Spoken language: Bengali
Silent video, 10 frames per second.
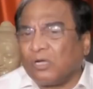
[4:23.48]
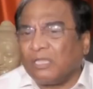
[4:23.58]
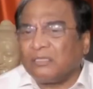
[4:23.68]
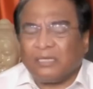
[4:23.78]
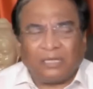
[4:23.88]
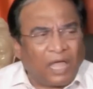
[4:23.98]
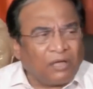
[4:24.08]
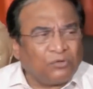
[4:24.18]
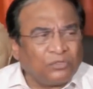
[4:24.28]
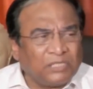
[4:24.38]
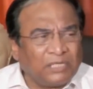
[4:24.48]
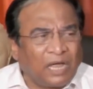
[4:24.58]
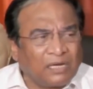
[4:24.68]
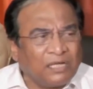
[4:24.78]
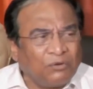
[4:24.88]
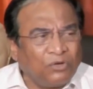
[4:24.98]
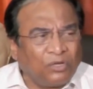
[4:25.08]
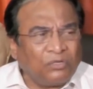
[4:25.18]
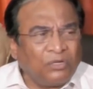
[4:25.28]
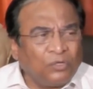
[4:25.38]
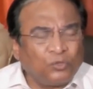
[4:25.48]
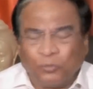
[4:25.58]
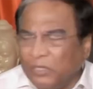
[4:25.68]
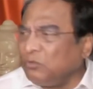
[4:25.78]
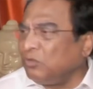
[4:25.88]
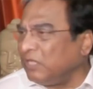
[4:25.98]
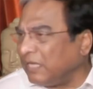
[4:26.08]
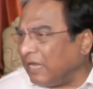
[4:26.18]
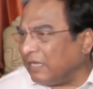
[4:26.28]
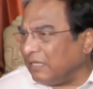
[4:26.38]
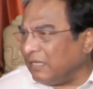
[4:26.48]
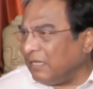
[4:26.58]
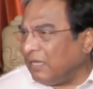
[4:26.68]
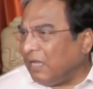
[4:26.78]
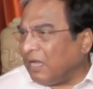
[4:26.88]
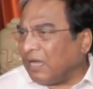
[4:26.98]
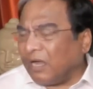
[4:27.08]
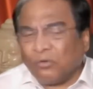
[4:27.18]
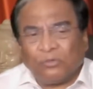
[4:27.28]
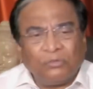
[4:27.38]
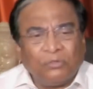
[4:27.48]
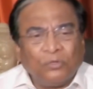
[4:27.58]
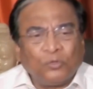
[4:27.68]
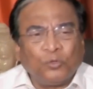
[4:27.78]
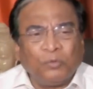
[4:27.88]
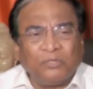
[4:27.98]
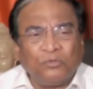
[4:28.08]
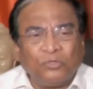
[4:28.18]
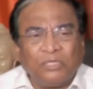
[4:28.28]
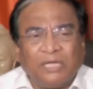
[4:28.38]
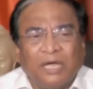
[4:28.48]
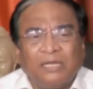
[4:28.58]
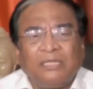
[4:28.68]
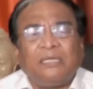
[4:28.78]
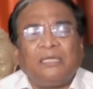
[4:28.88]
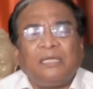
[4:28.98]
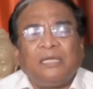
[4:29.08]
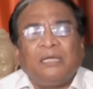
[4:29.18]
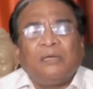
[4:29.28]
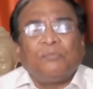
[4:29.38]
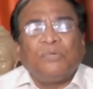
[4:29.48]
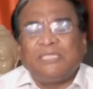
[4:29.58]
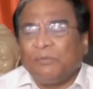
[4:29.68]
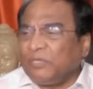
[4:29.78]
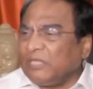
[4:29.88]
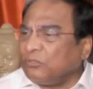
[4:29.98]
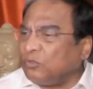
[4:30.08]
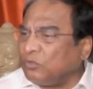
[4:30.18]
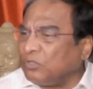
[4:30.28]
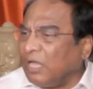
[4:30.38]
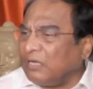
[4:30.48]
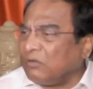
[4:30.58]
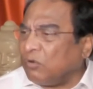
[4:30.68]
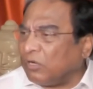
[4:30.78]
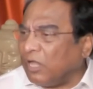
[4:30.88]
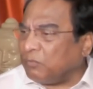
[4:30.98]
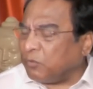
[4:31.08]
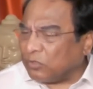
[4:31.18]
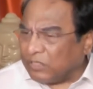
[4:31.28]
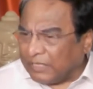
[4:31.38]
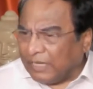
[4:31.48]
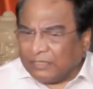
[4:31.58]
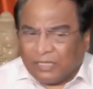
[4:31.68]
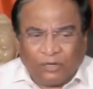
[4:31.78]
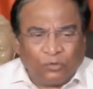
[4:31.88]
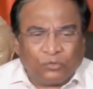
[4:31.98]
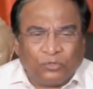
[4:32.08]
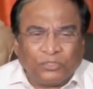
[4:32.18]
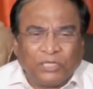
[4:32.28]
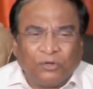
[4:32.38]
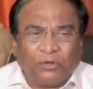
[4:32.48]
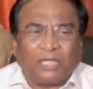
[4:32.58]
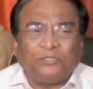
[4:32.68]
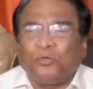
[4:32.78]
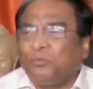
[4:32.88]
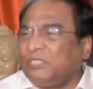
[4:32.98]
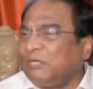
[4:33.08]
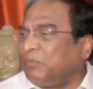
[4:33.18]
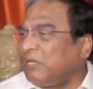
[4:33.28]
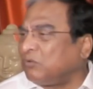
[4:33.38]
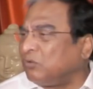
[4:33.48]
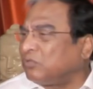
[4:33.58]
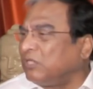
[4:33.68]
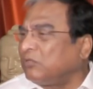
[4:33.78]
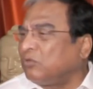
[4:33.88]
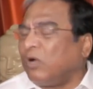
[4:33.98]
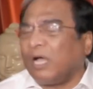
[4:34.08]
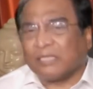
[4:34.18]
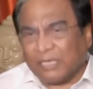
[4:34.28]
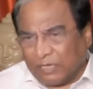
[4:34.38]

ক্রান্তের নায়ক হচ্ছেন আর কেউ নন শুভেন্দু অধিকারী কারণ শুভেন্দু অধিকারী বিজেপিতে যোগদান করার পর থেকেই তার লক্ষ্য ছিল রাজ্য বিজেপির কর্তৃত্ব হাতে